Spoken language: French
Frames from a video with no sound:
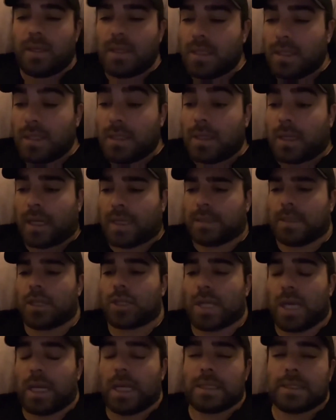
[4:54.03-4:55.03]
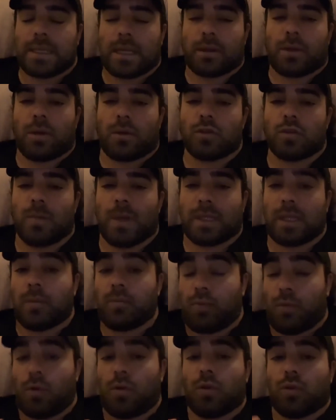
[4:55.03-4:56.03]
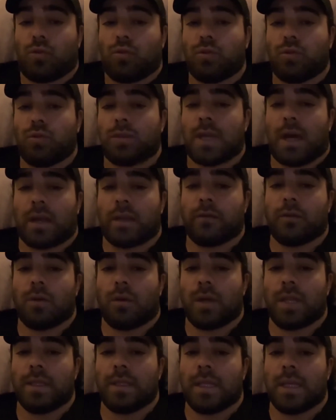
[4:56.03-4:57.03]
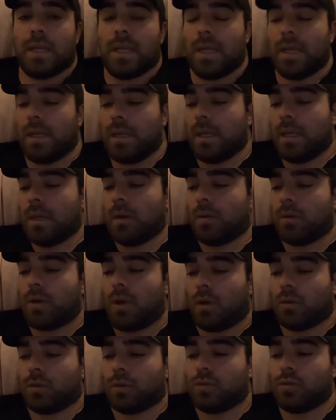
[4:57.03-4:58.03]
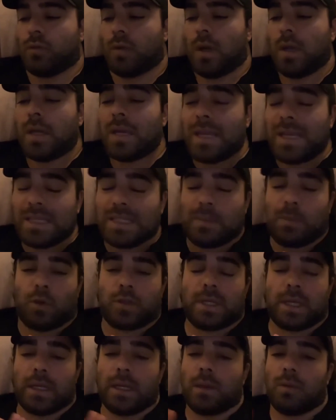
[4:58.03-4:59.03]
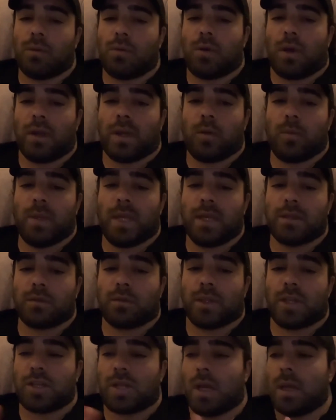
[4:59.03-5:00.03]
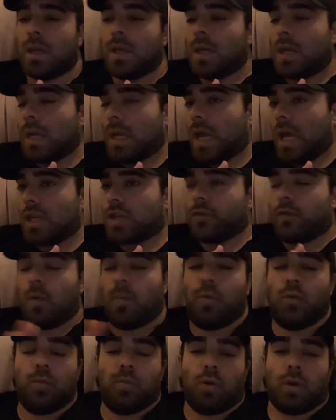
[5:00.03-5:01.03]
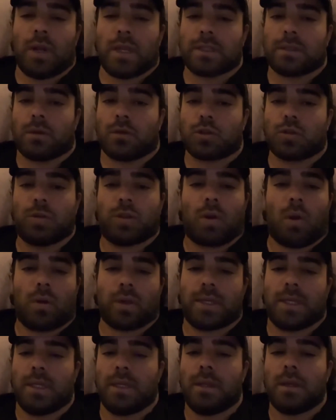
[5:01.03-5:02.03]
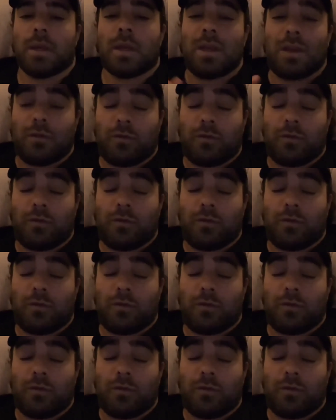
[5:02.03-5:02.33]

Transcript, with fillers: Ils restaient jusqu'à 4-5 heures du matin pour que tout arrive dans les délais et en ordre, tu vois. C'est pour ça que les concours avec obligation d'achat, ah, je veux plus pour l'instant, je suis tranquille.